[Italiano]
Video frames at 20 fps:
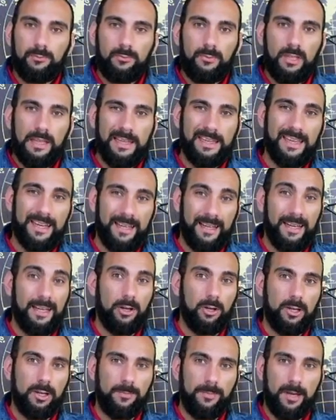gli
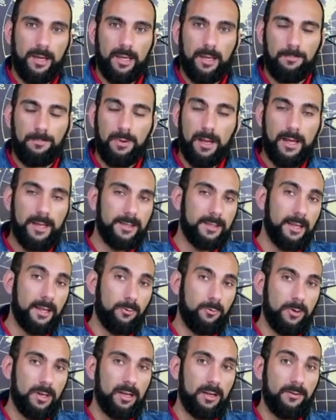articoli nel marketplace e
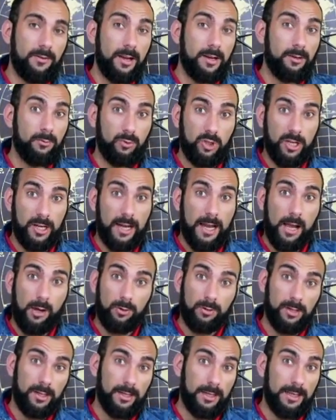quindi fare un
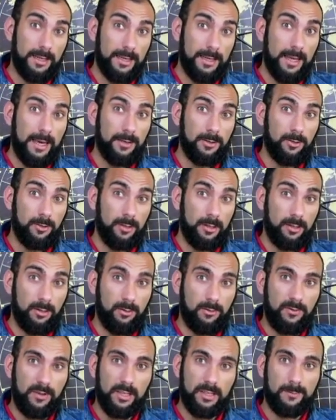checkout integrato dentro
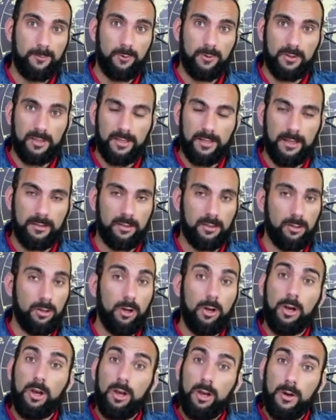Facebook stesso,
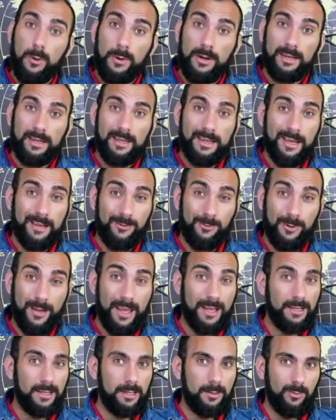quindi gli
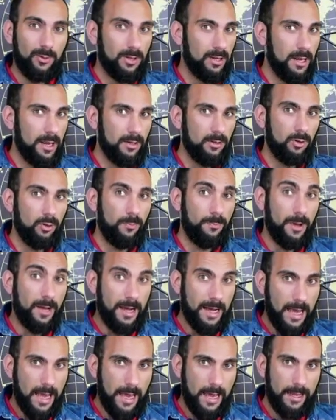acquirenti potranno
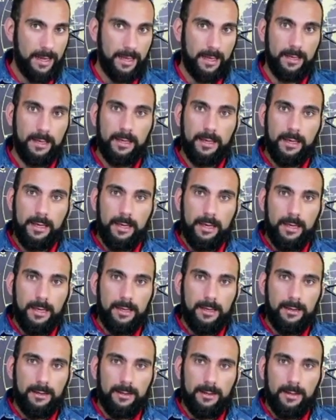pagare
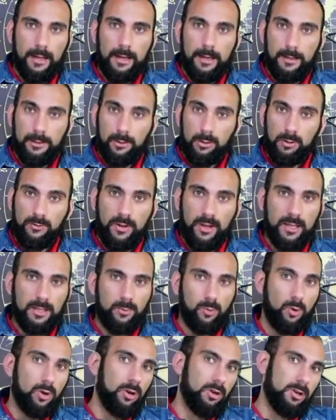eh, da dentro
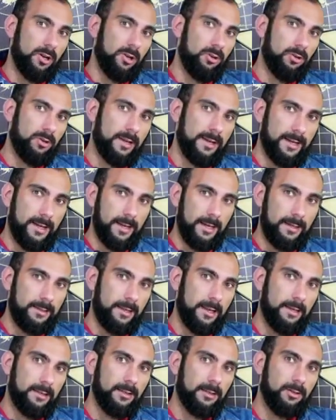Facebook con la loro carta di
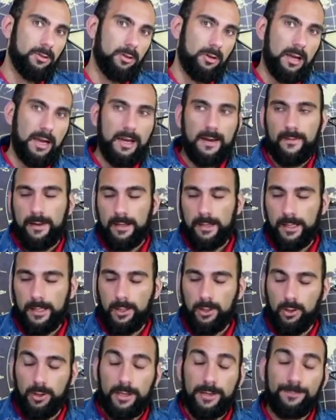credito ai
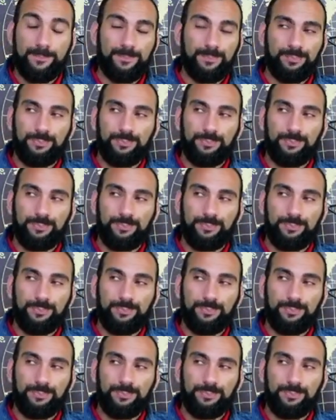venditori